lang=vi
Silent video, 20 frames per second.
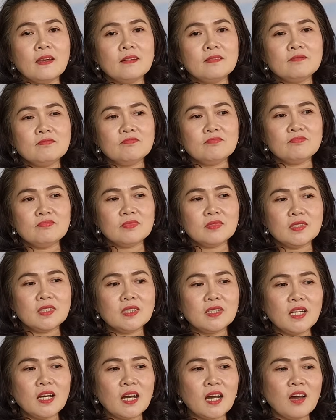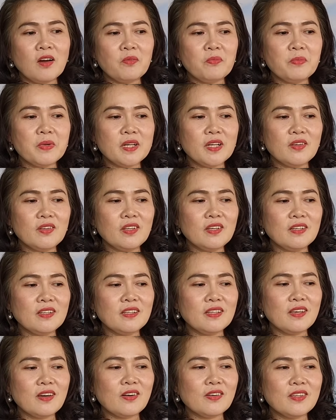ừ, người đàn ông mà nếu như
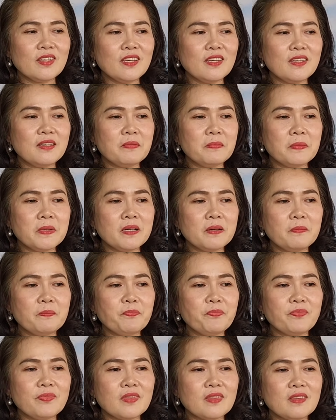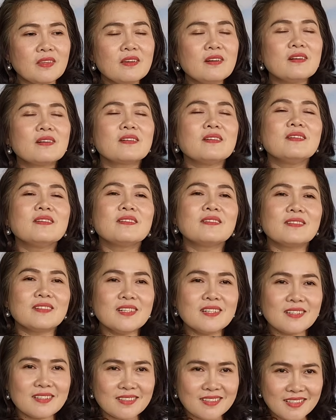cho chị mà được được
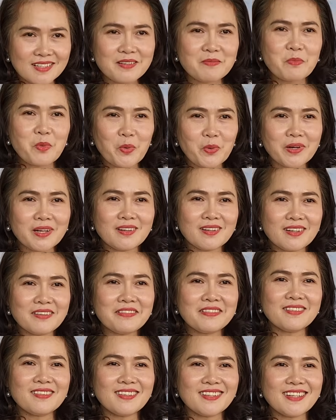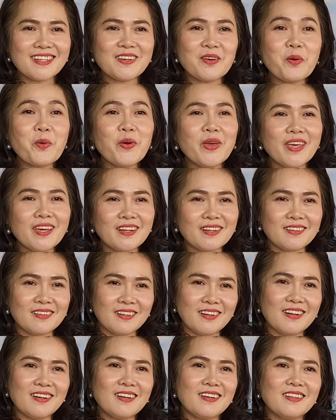được được một cái cái cái quyền
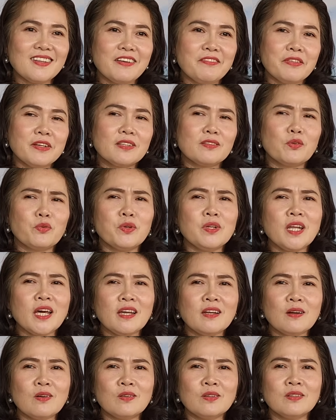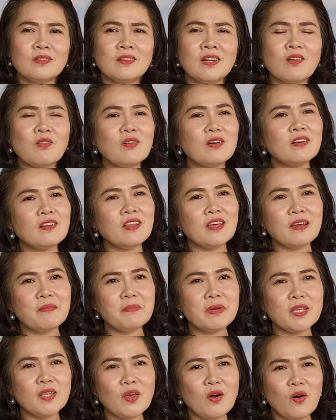nữa đó tại vì tuổi này rồi rồi đâu có thể
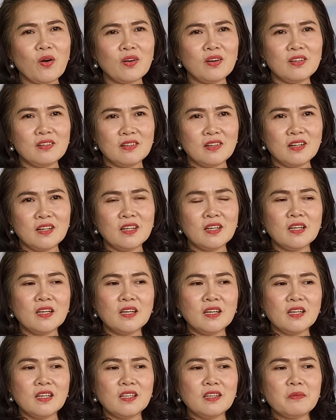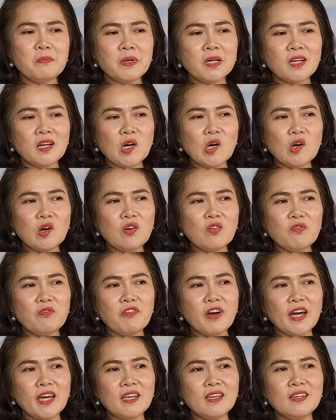mà chọn lựa nhưng mà nó cũng
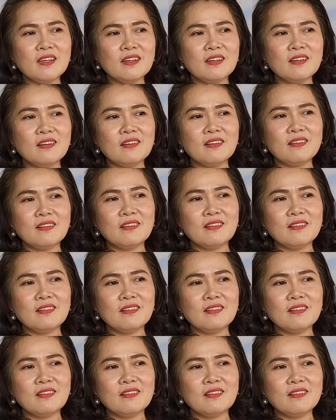phải ờ,